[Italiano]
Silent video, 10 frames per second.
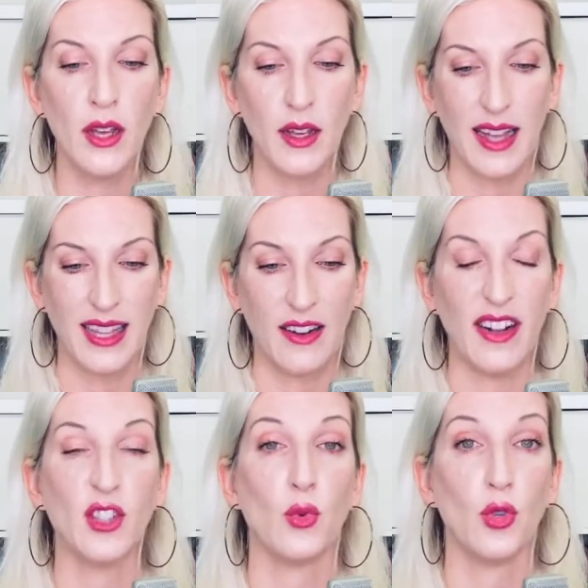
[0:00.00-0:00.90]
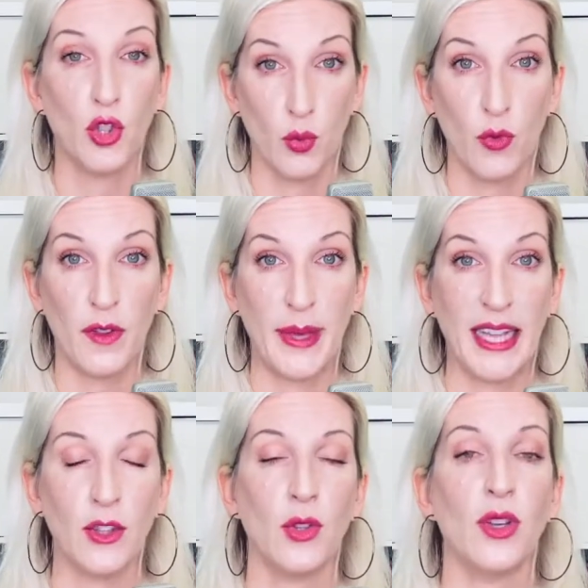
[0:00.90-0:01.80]
attraverso questo
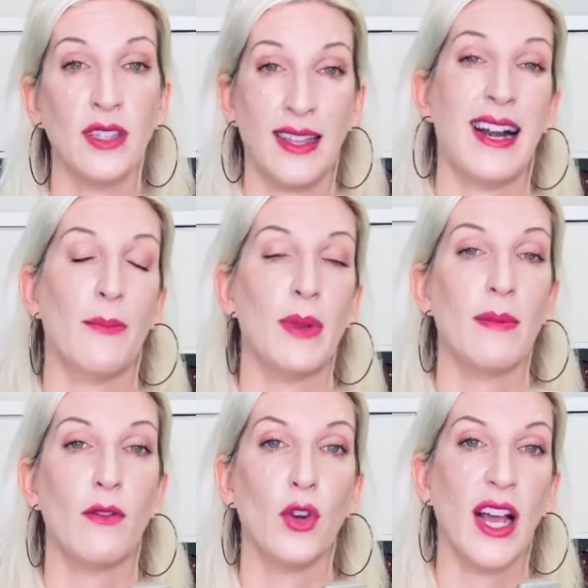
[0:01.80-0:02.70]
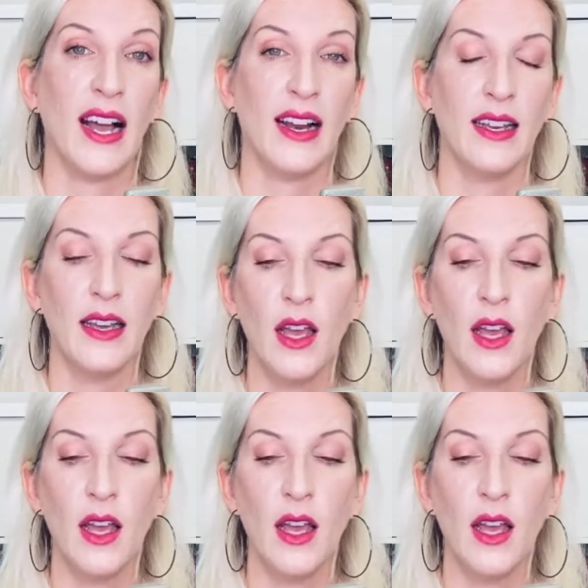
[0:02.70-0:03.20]
movimento, che sarà la prima vocale,